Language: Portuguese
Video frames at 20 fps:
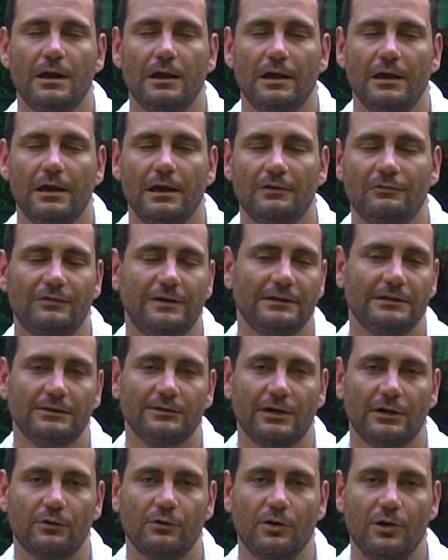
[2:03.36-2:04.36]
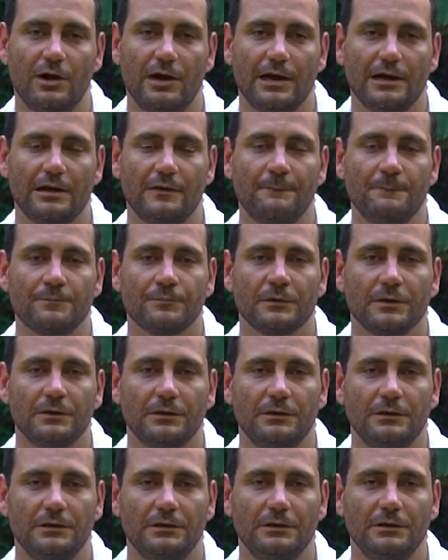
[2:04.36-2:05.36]
é, falando agora
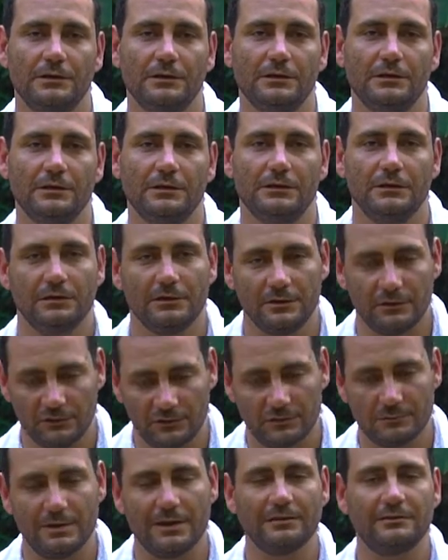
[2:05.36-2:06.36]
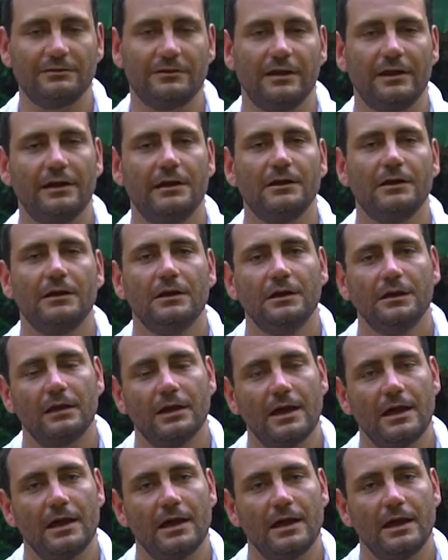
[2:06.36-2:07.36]
e, e se manter
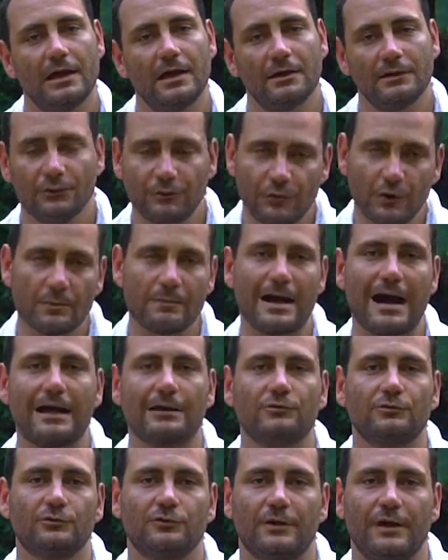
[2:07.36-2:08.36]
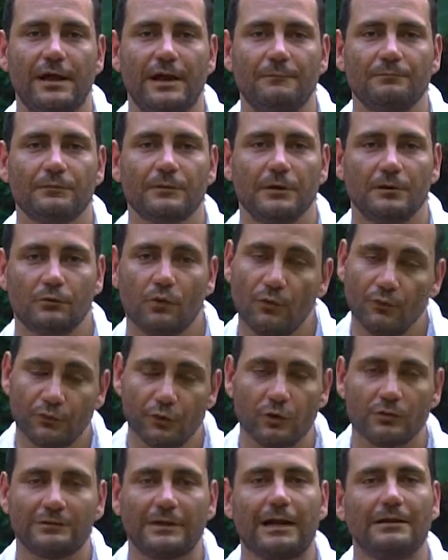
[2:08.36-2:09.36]
é, informados, né?
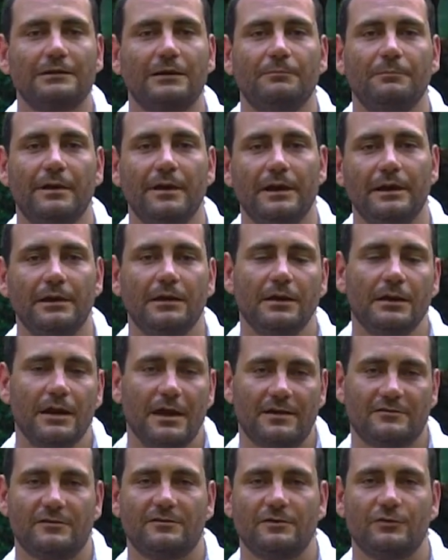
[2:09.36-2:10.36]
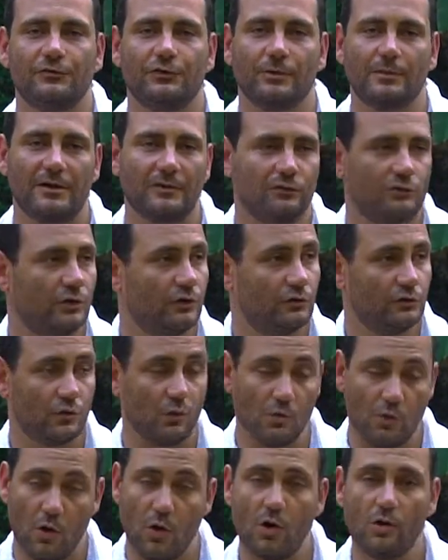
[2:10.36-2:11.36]
confrontar também essas informações
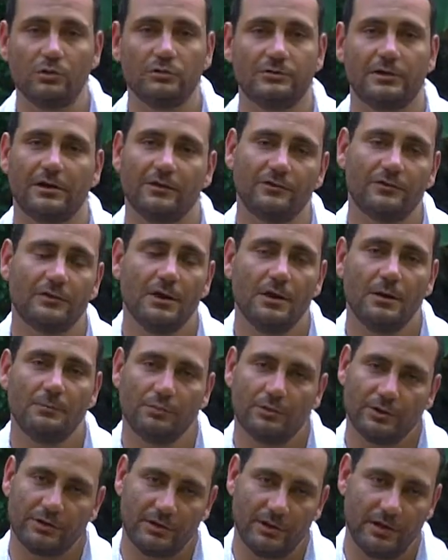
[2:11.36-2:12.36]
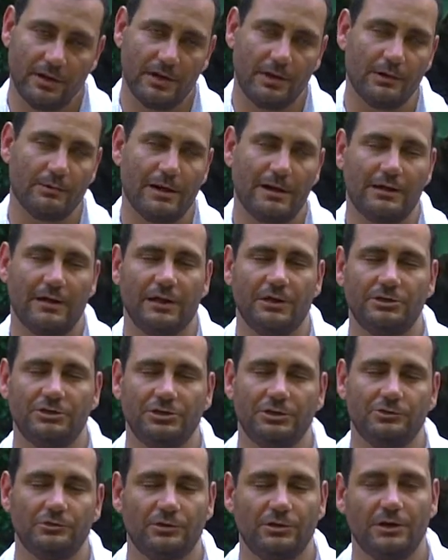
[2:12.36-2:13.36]
com outras, porque eu
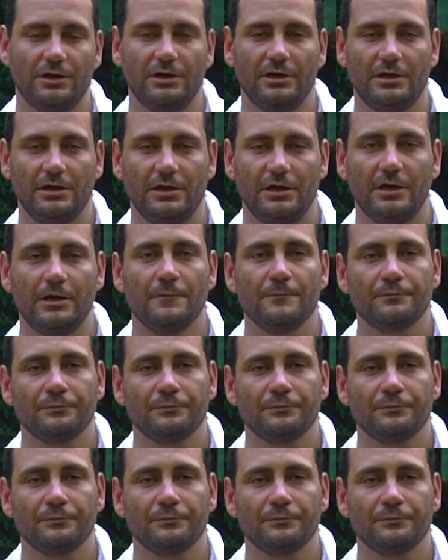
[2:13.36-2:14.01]
acredito que